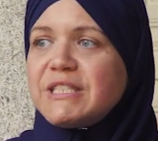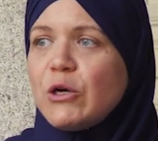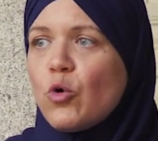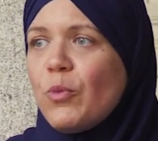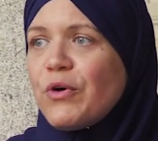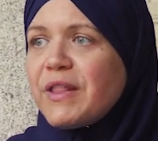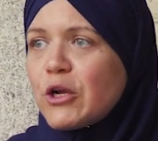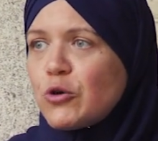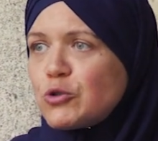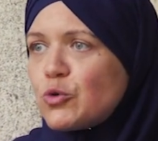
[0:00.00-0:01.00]
se ocupó de
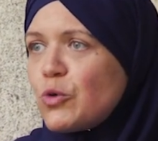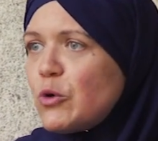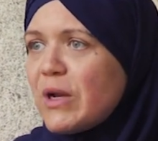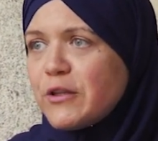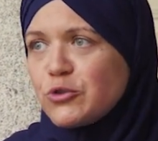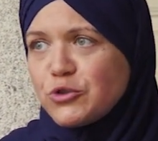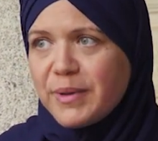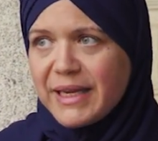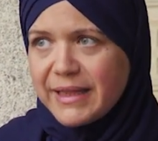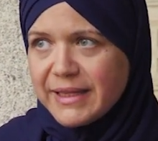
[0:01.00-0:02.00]
reconstruir una de sus
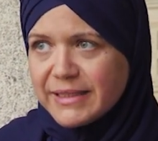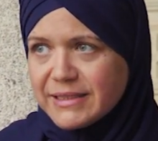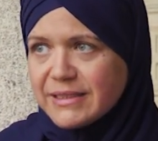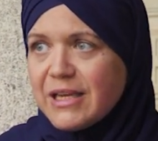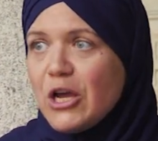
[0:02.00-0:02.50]
paredes